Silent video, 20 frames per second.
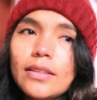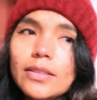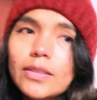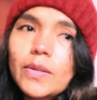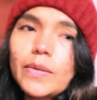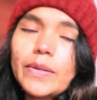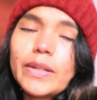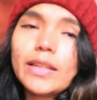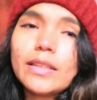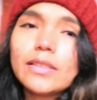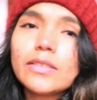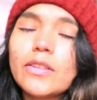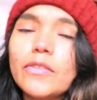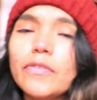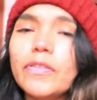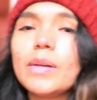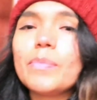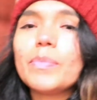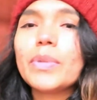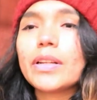sobre el
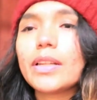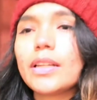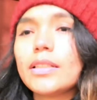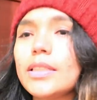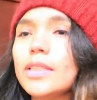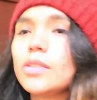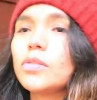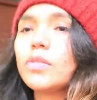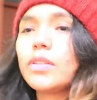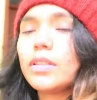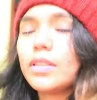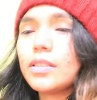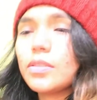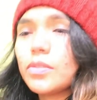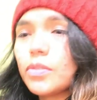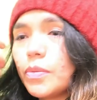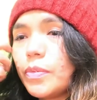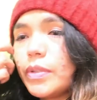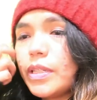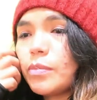sofá porque se suelen
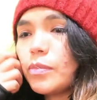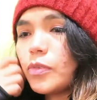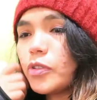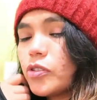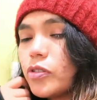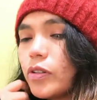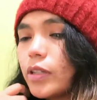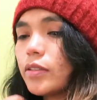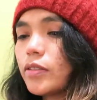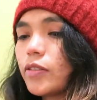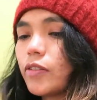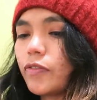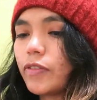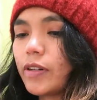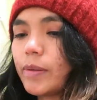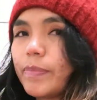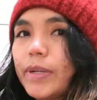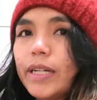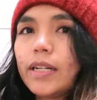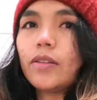subir mucho al
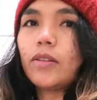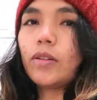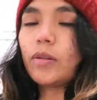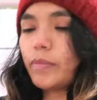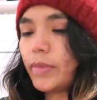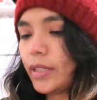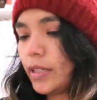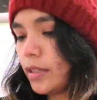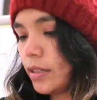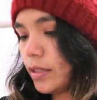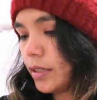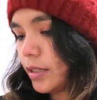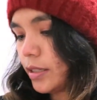sofá para dormir